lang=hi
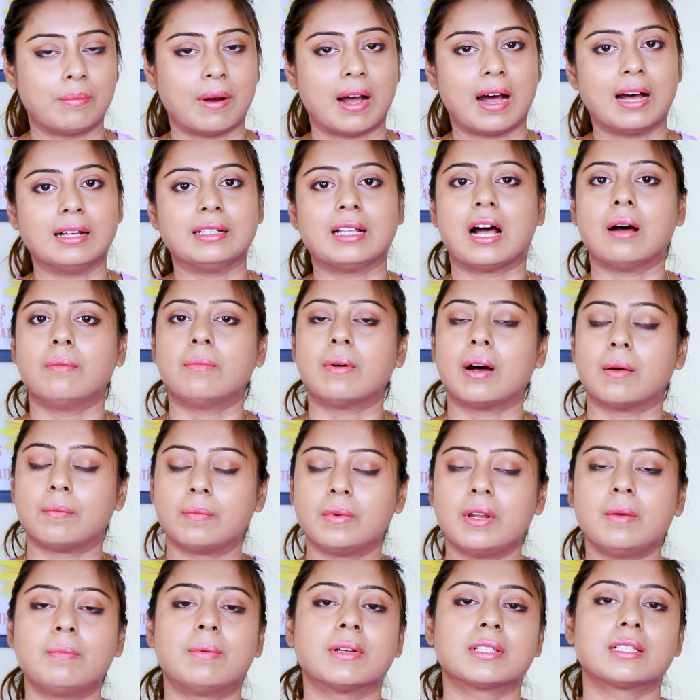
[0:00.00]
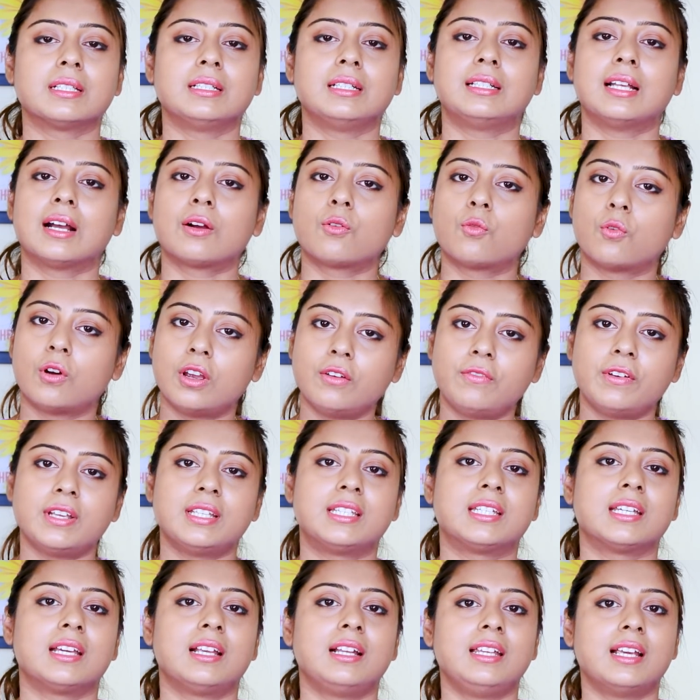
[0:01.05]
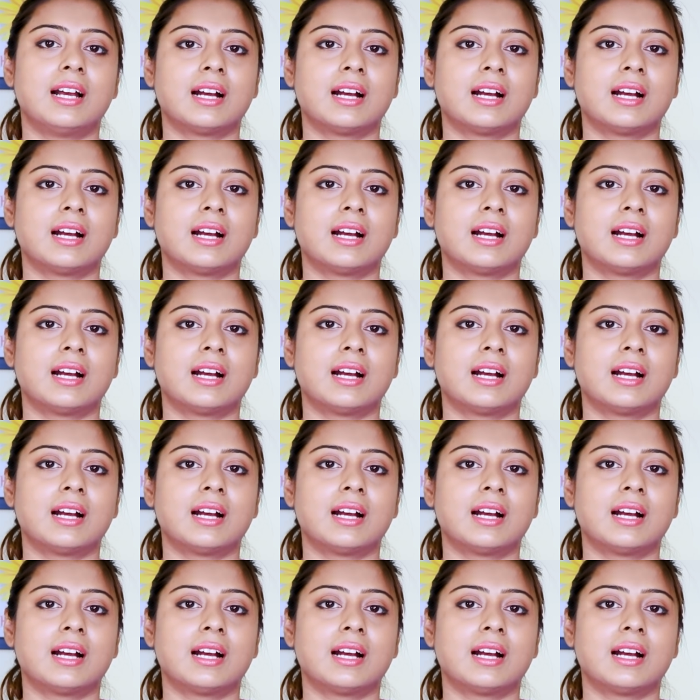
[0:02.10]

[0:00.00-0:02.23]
बाद आप अपने पसंदीदा कोई भी जेल